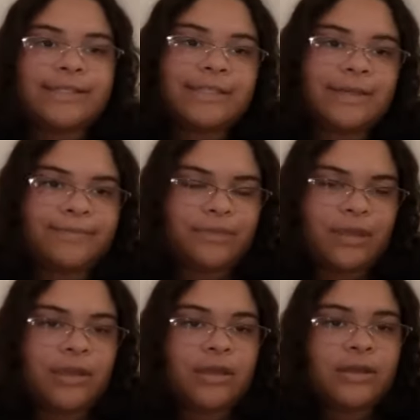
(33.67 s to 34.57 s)
Así,
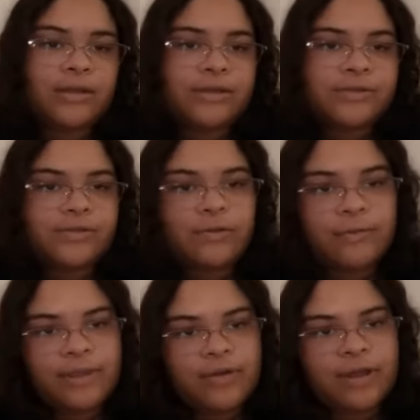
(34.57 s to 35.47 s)
subo
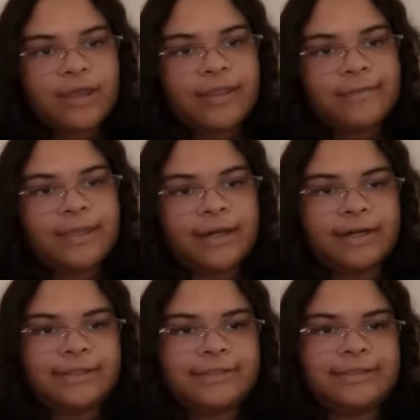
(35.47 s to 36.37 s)
video cada
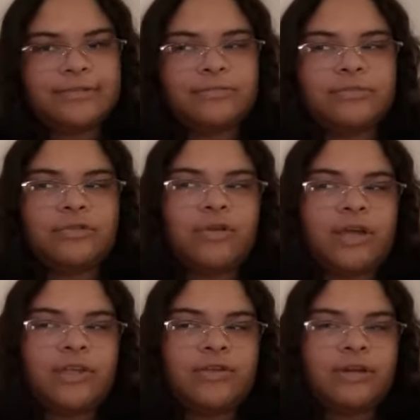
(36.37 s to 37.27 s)
viernes. No
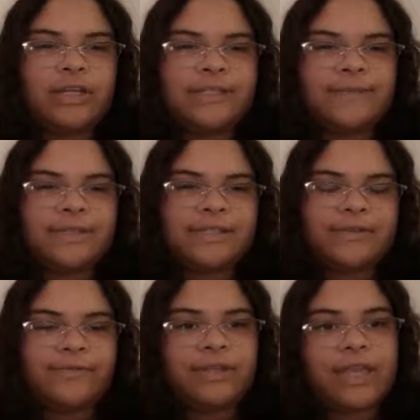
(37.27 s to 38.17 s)
hay hora
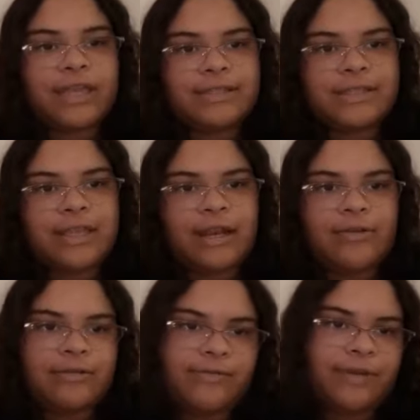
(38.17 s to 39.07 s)
específica, así que la
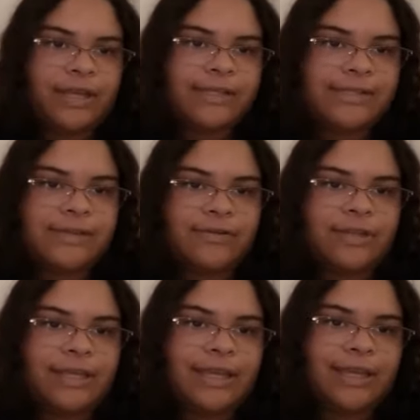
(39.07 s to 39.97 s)
notificación
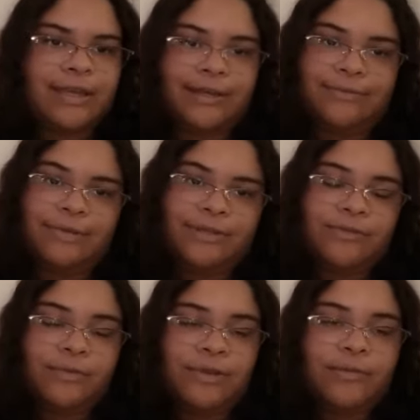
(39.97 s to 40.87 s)
de que he
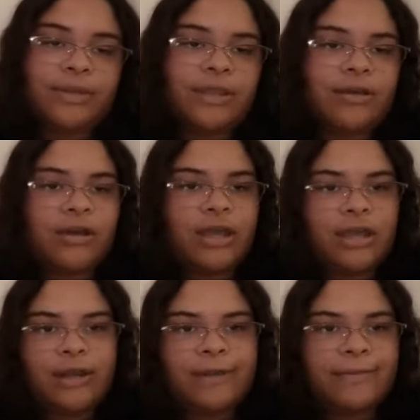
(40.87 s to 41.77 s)
subido video
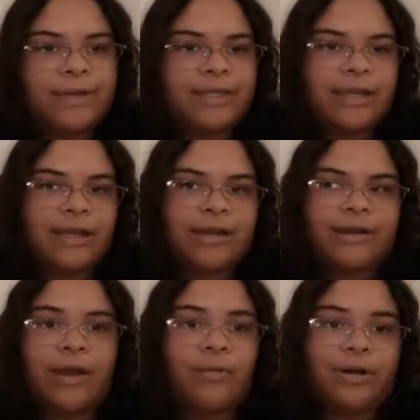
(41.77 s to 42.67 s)
les va a llegar
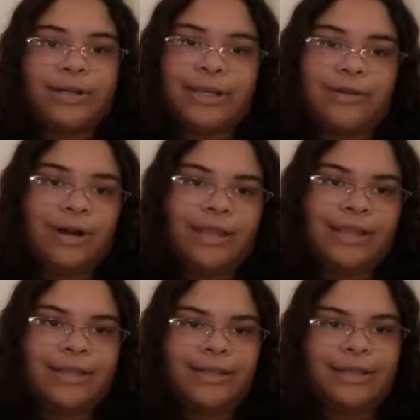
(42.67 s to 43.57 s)
a cualquier hora
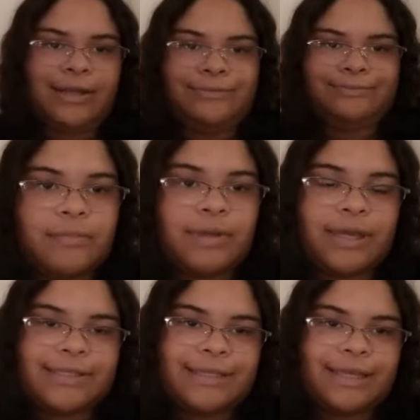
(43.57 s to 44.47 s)
del día.
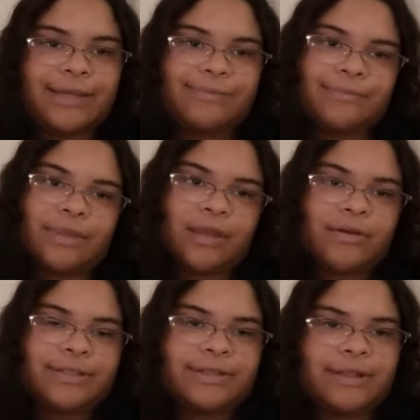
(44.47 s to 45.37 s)
Así que,
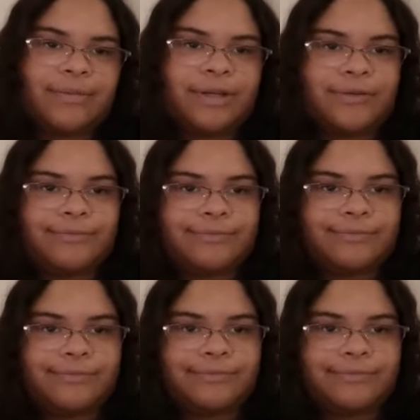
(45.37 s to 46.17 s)
con eso termino.